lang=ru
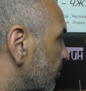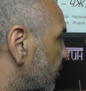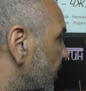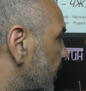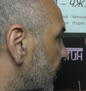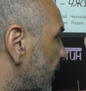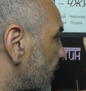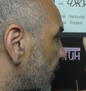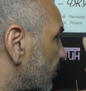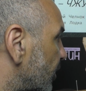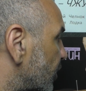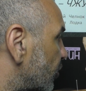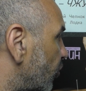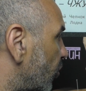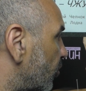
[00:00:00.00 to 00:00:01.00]
меридианом
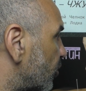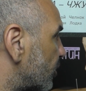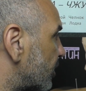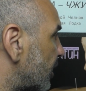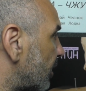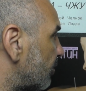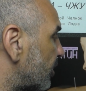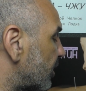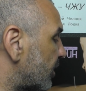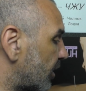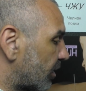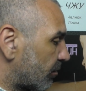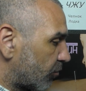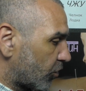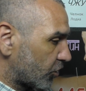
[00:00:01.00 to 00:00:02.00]
мочевого пузыря и
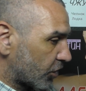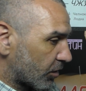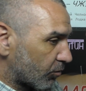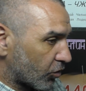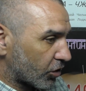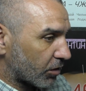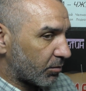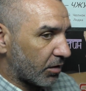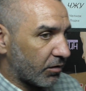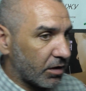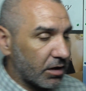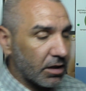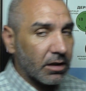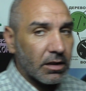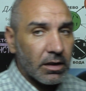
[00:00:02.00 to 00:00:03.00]
меридианом почек может
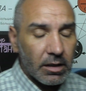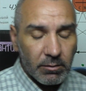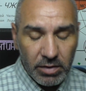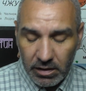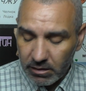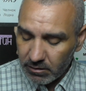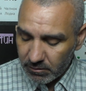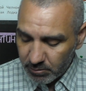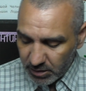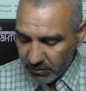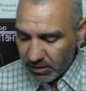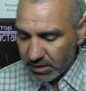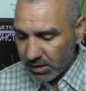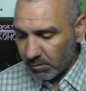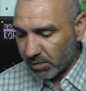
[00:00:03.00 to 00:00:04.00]
привести, при,
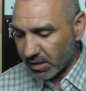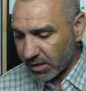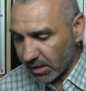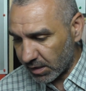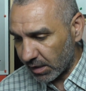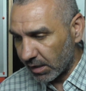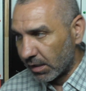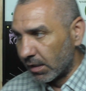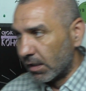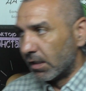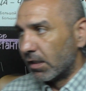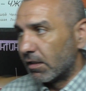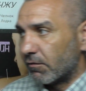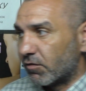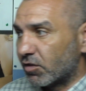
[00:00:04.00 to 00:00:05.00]
привести простите,
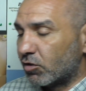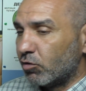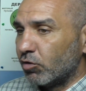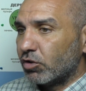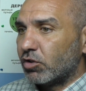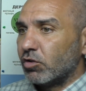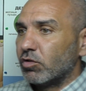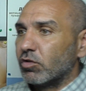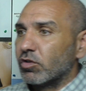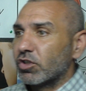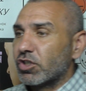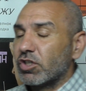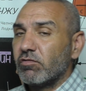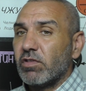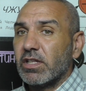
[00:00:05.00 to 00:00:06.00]
к вздутию
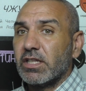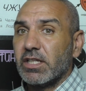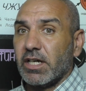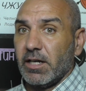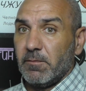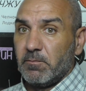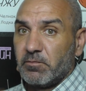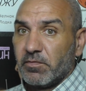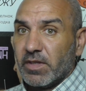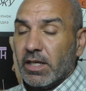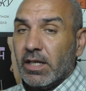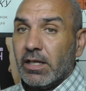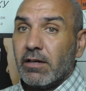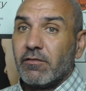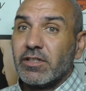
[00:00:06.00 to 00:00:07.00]
живота.
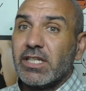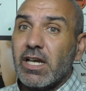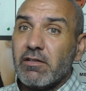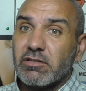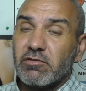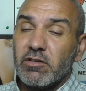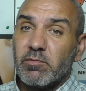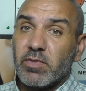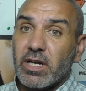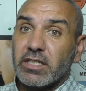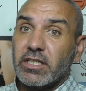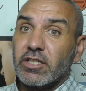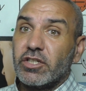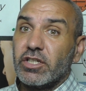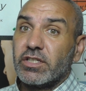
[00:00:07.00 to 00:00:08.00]
Я в своей
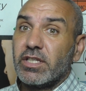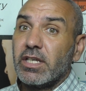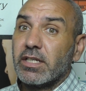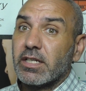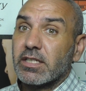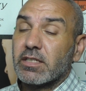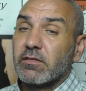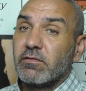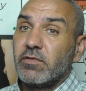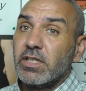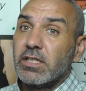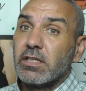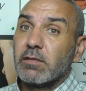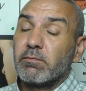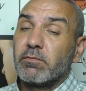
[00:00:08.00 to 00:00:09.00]
практике частенько
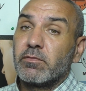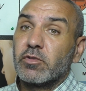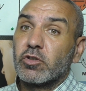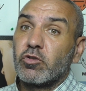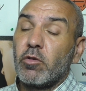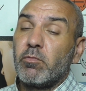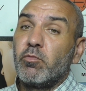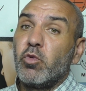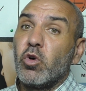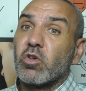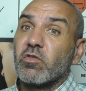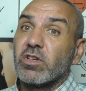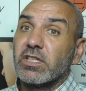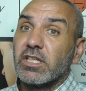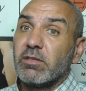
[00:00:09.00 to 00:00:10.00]
видел, что
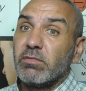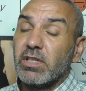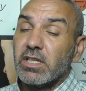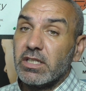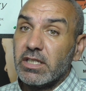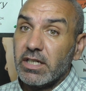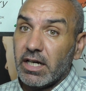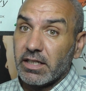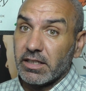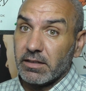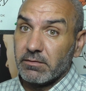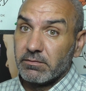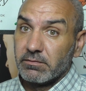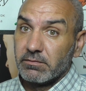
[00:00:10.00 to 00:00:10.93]
порванные меридианы,